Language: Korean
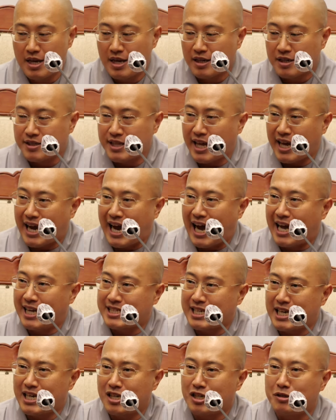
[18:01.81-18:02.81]
근데
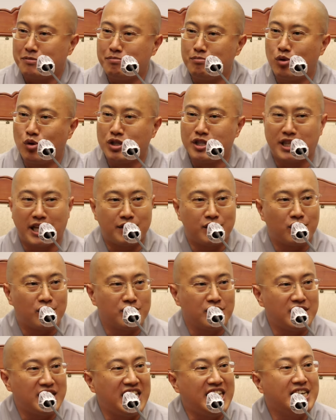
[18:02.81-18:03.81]
가장 근본이 되는
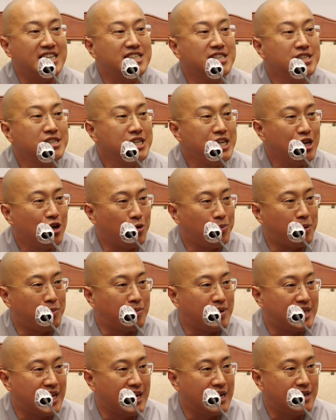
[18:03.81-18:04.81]
것은 이
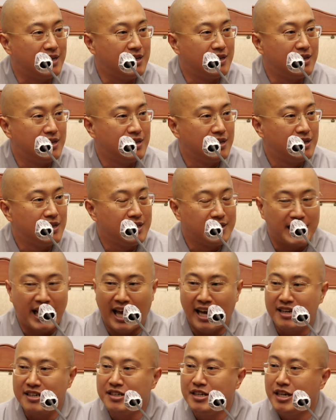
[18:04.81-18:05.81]
의업입니다. 내
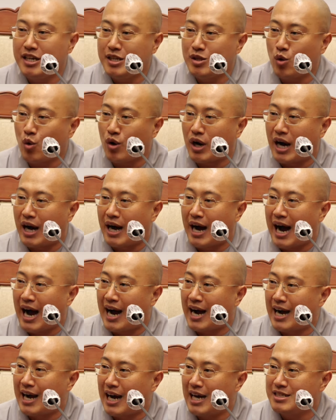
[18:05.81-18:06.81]
의도가,
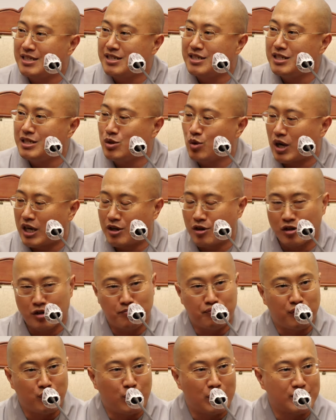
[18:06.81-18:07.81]
악한 의도가, 이거를
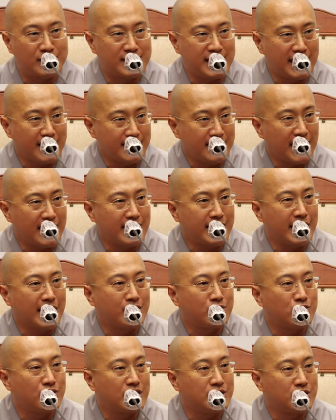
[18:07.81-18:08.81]
불교에서
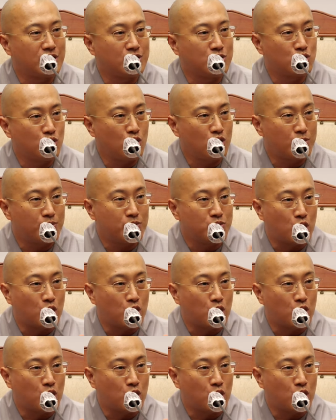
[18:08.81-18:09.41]
째따느라고 해서 조금